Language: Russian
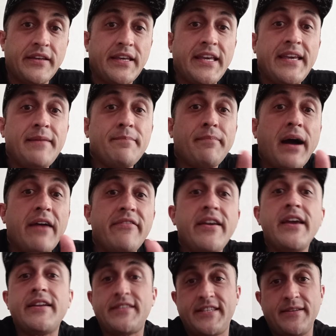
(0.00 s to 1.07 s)
И
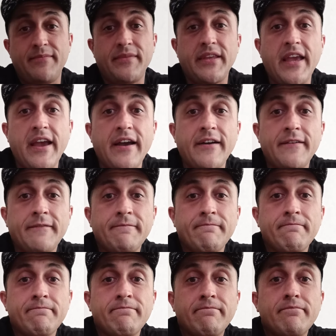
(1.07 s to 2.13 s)
поверьте мне,
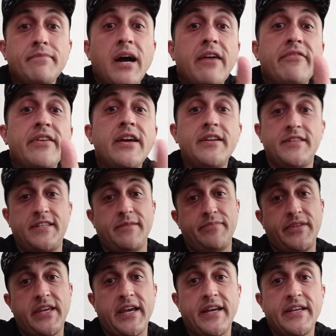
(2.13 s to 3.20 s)
поверьте
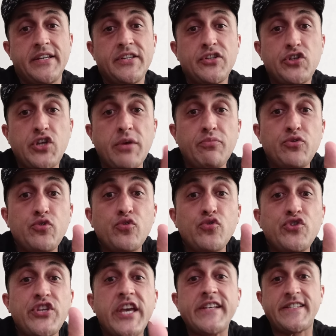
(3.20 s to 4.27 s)
мне, чем
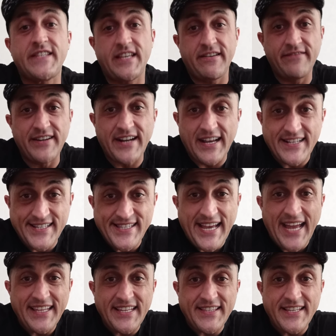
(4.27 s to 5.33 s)
чудеснее вы
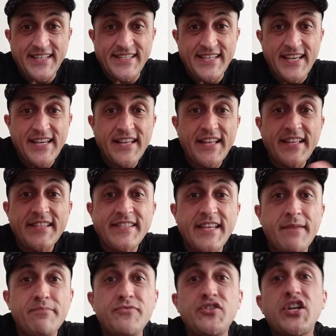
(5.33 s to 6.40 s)
расстанетесь,
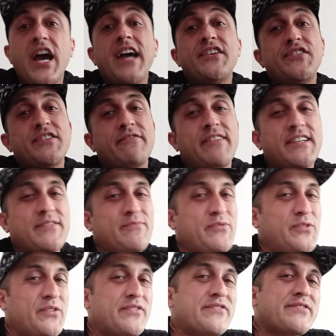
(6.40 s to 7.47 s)
тем чаще вас
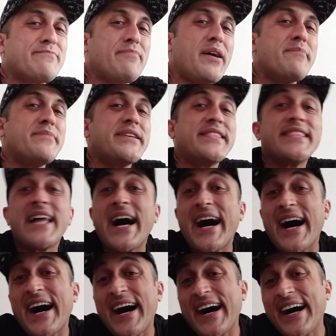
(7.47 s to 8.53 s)
будут
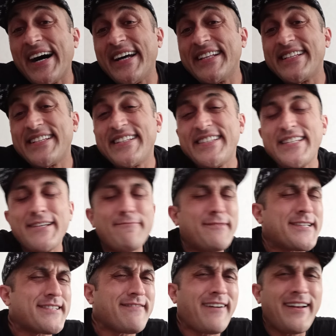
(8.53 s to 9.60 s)
вспоминать. Не
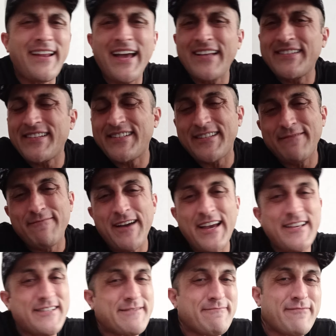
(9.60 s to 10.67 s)
позволяйте
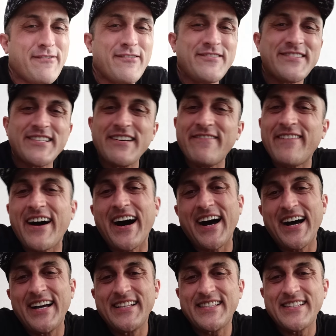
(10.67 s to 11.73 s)
себя
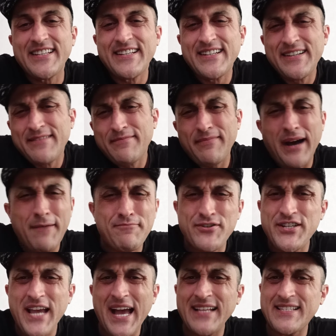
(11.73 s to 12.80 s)
использовать.
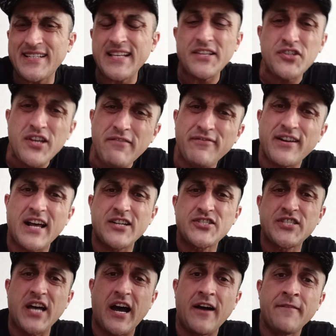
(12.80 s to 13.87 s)
Общайтесь, зачем
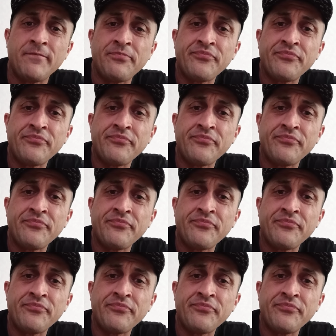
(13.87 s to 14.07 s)
вражда?